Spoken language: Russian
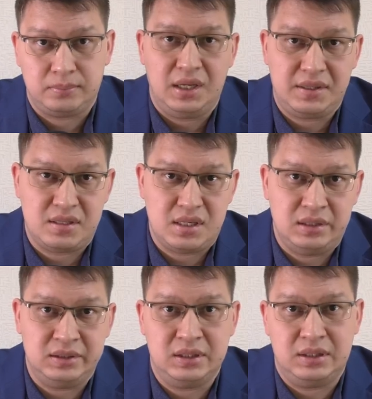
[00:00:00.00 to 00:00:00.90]
Это
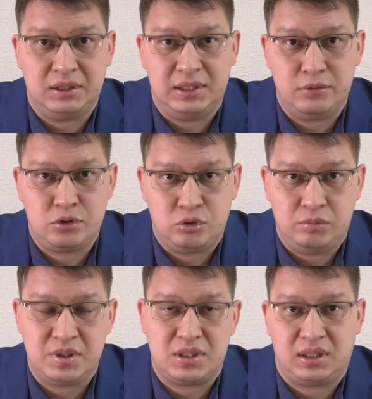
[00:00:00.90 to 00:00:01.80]
сделано для того,
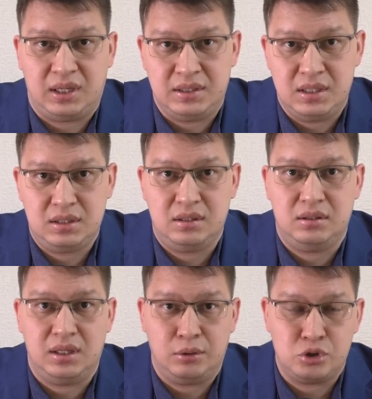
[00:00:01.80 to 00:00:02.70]
чтобы сохранить
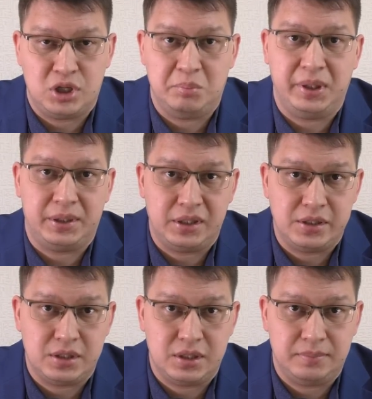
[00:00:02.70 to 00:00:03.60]
дорожное
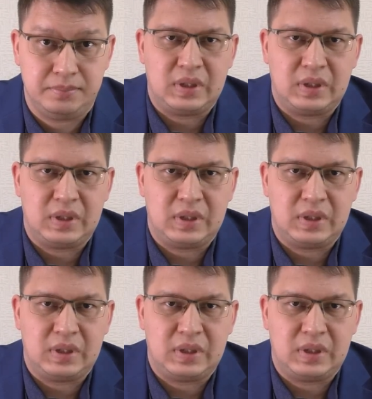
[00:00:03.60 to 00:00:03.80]
покрытие.